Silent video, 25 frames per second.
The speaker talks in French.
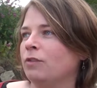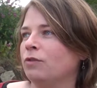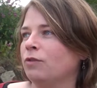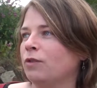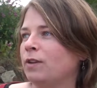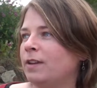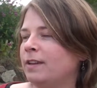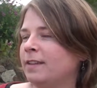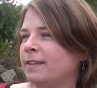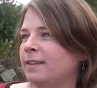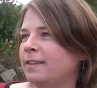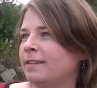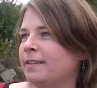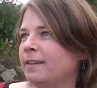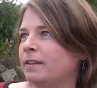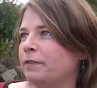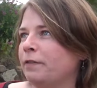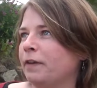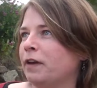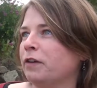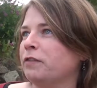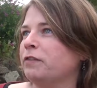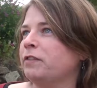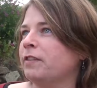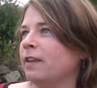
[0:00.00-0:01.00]
Donc l'idée c'est
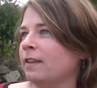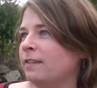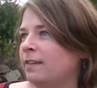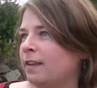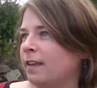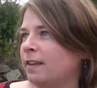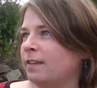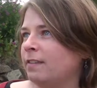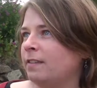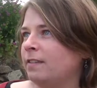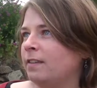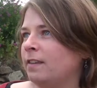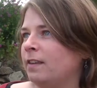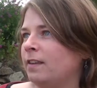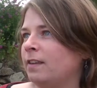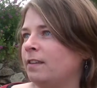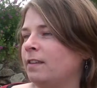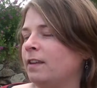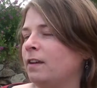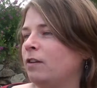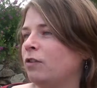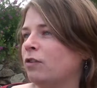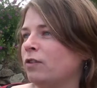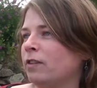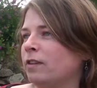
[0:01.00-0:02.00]
de faire une synthèse des,
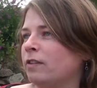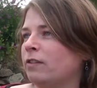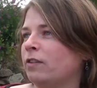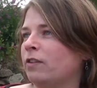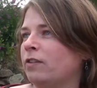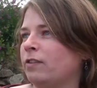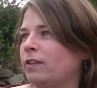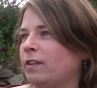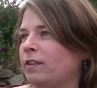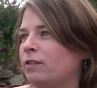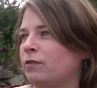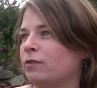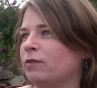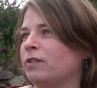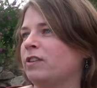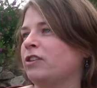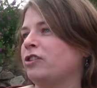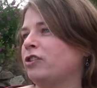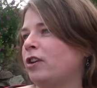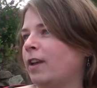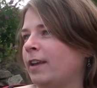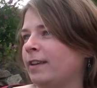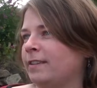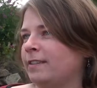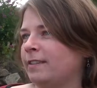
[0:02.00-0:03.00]
connaissances qui sont
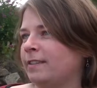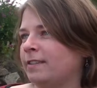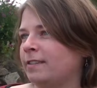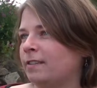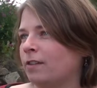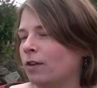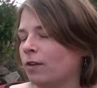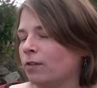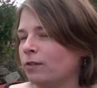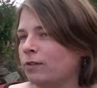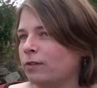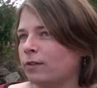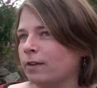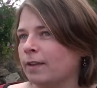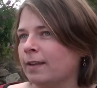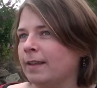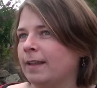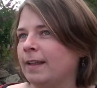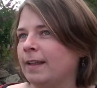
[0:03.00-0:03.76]
déjà existantes.